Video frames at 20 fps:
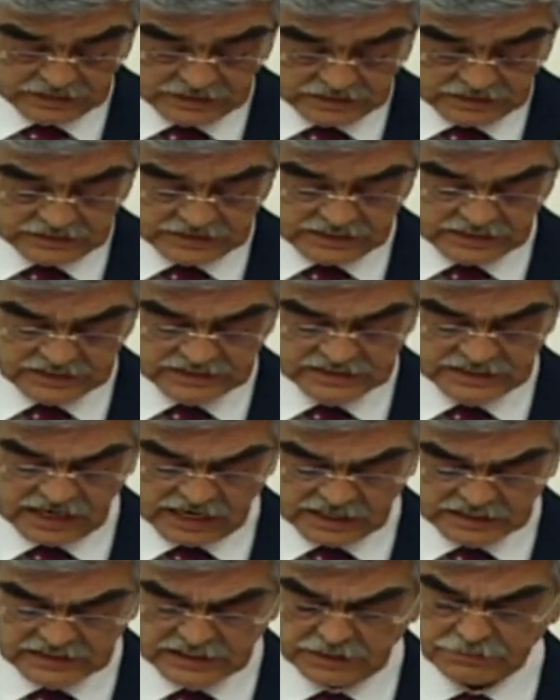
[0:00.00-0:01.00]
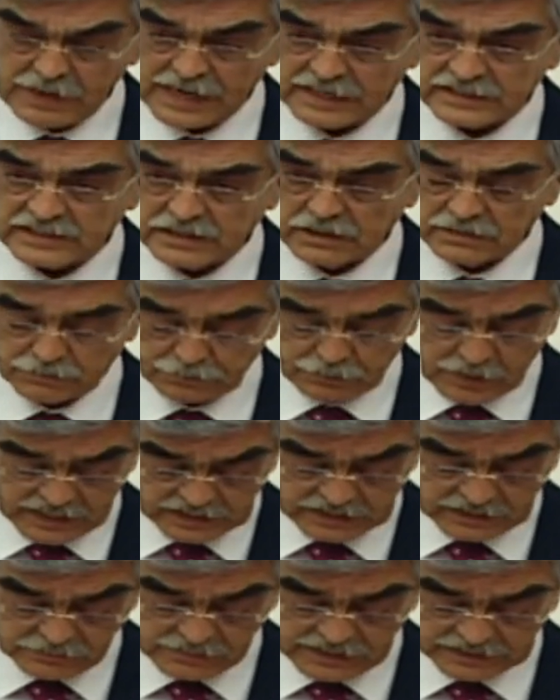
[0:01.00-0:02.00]
Siz siyasi
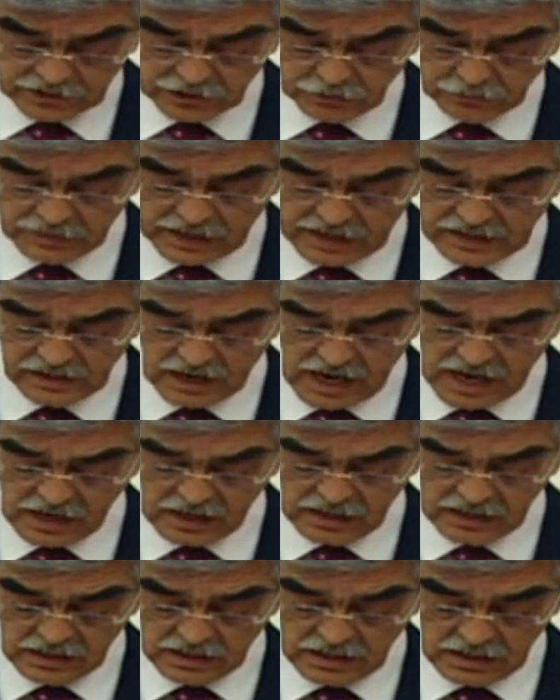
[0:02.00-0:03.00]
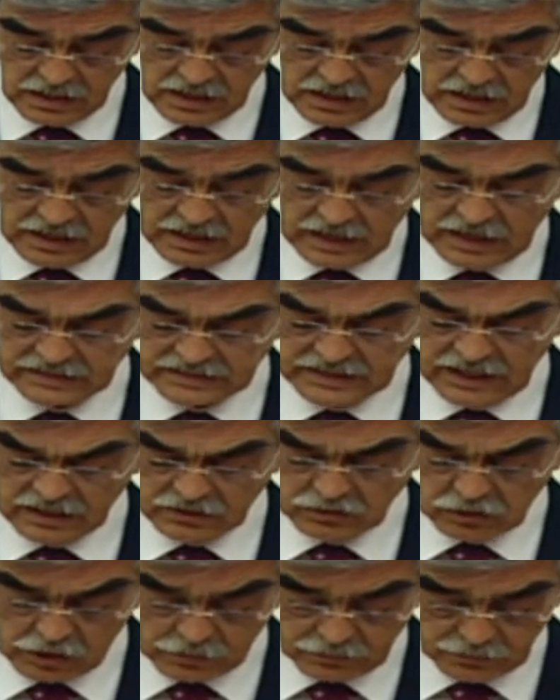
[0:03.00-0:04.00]
parti mensuplarına kaset
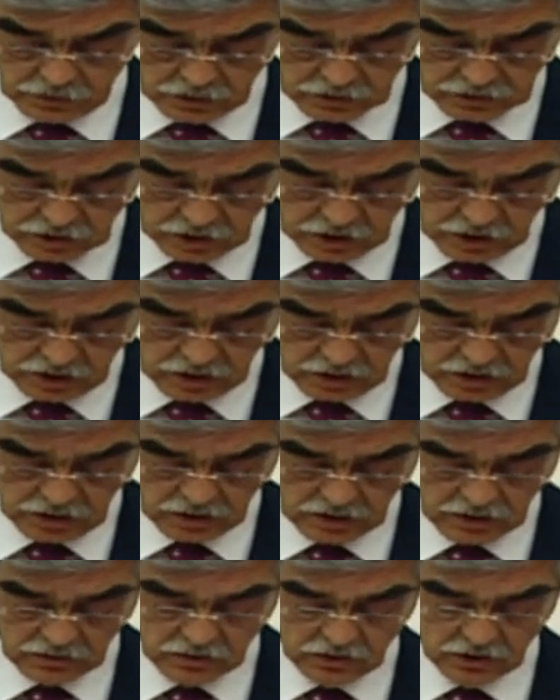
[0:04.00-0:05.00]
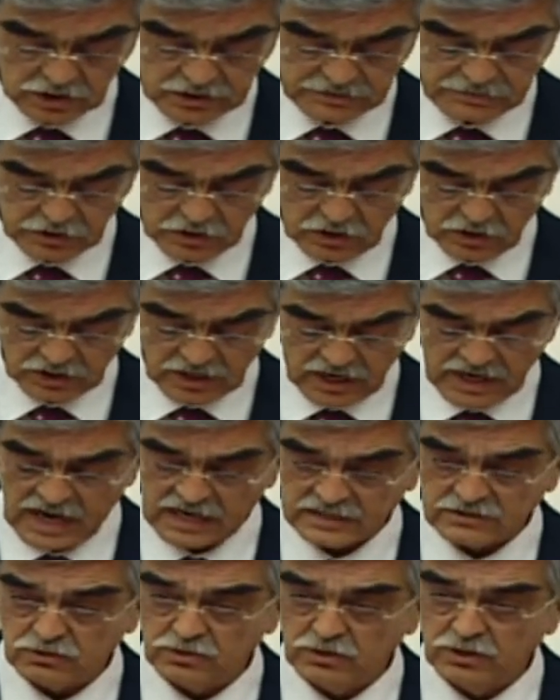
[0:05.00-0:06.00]
koplosu, kozmik
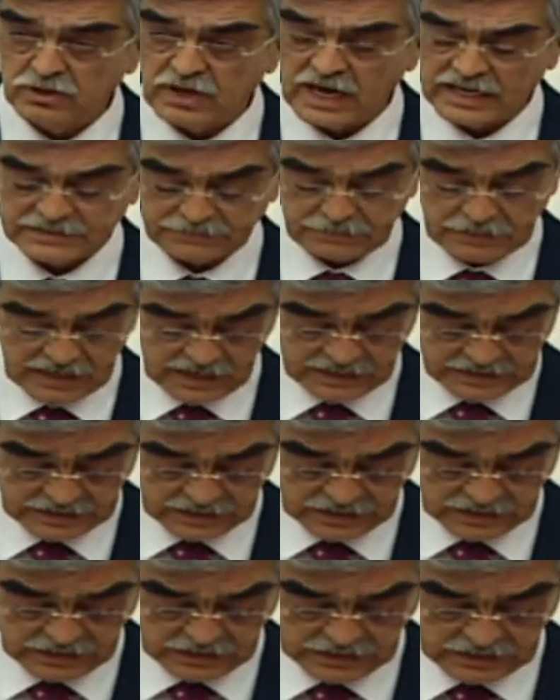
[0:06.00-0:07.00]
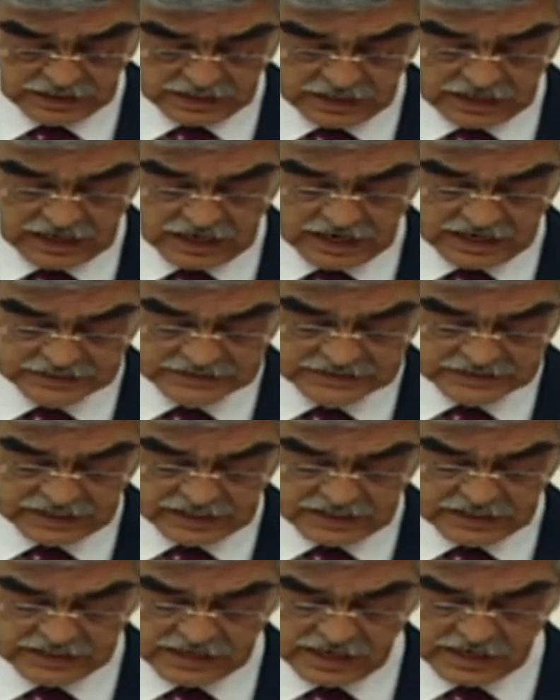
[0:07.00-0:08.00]
odaya suikast planı,
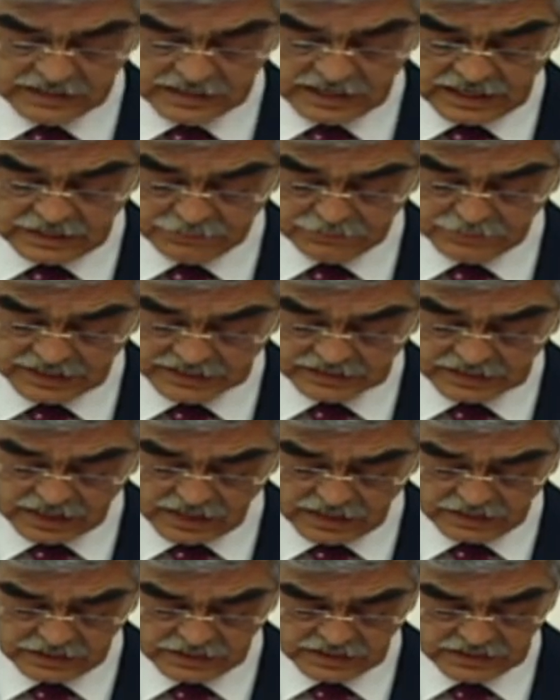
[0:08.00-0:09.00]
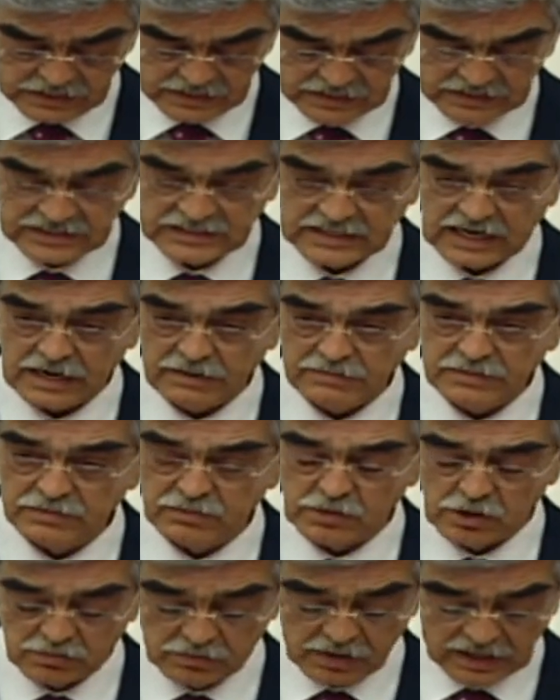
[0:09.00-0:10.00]
askeri yan gelip yatan, cami
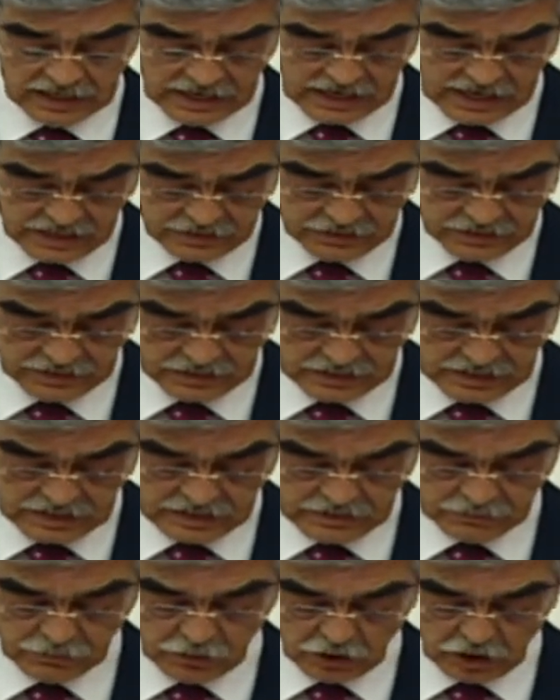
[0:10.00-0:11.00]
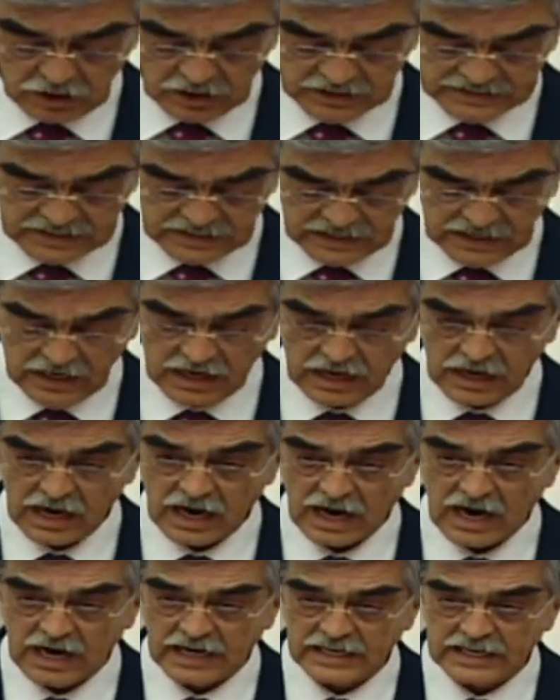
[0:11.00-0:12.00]
bombalayan, polisi,
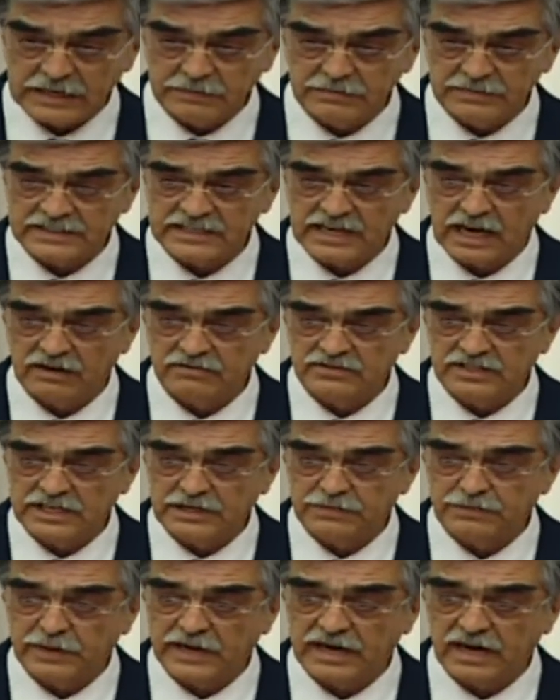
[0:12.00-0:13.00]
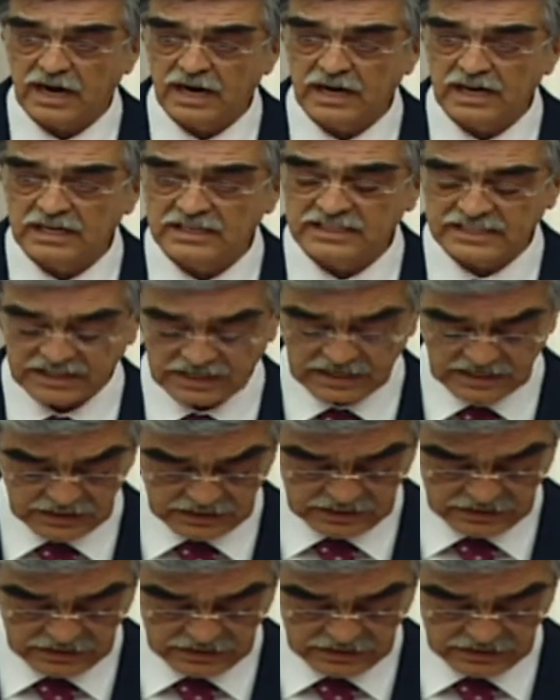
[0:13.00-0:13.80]
hakimi, savcıyı, paralelciyi,